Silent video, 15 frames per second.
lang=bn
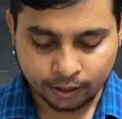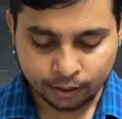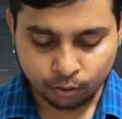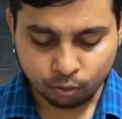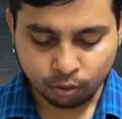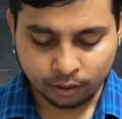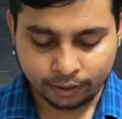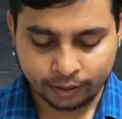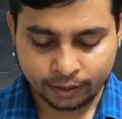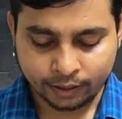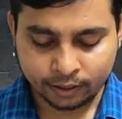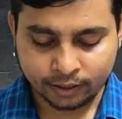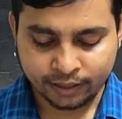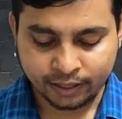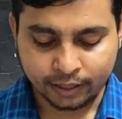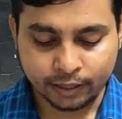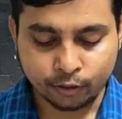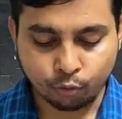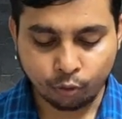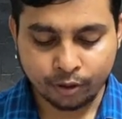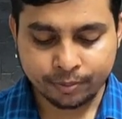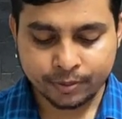এখন এখানে এই
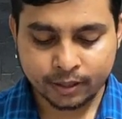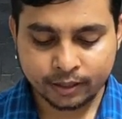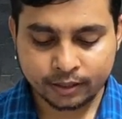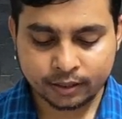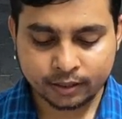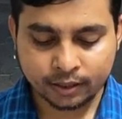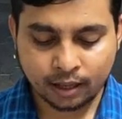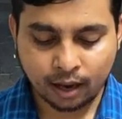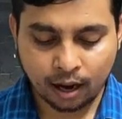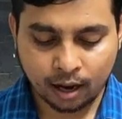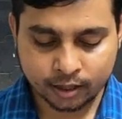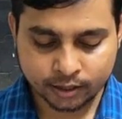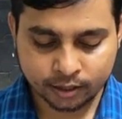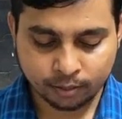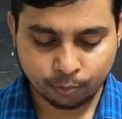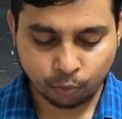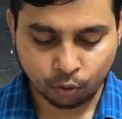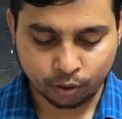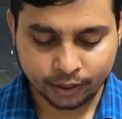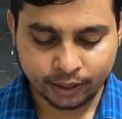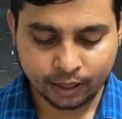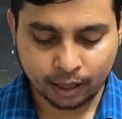ওয়েবসাইটটিতে আসার
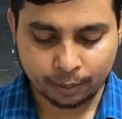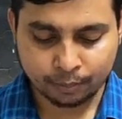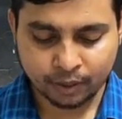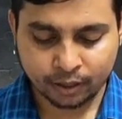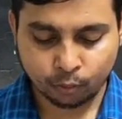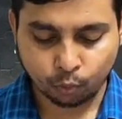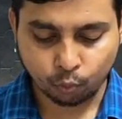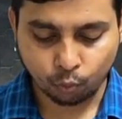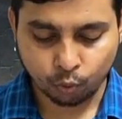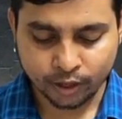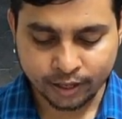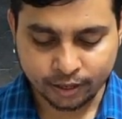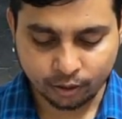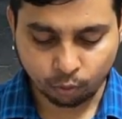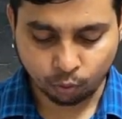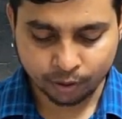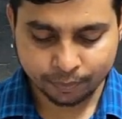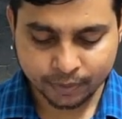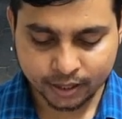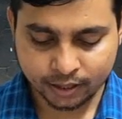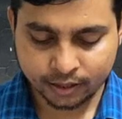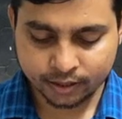পরে আমরা ওই
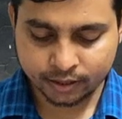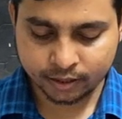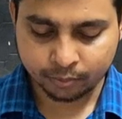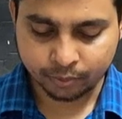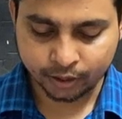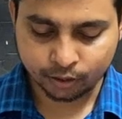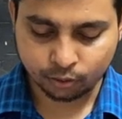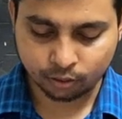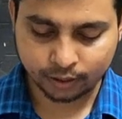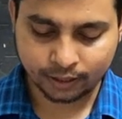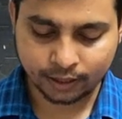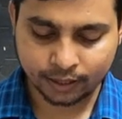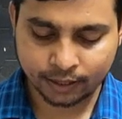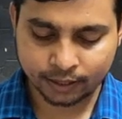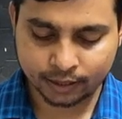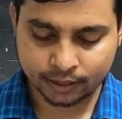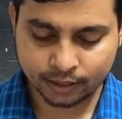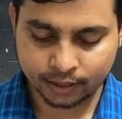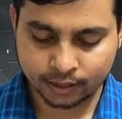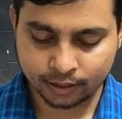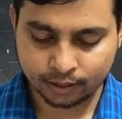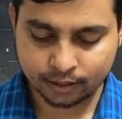ওয়েবসাইটটির ভিতরে
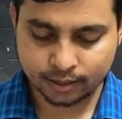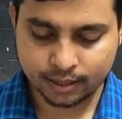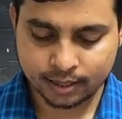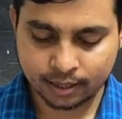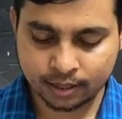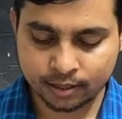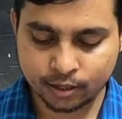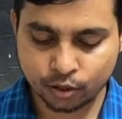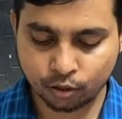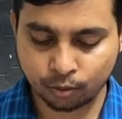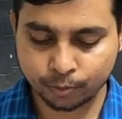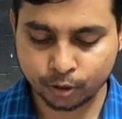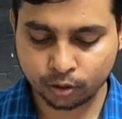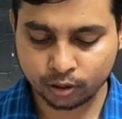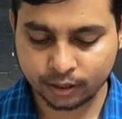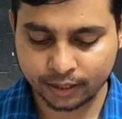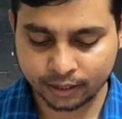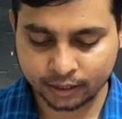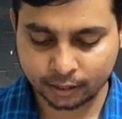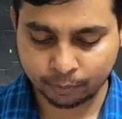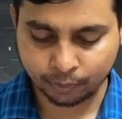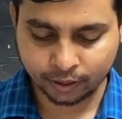একটি সার্চ অপশন
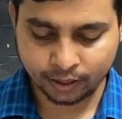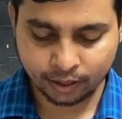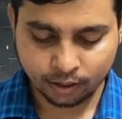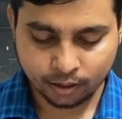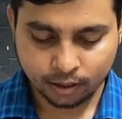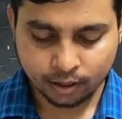দেখতে পাই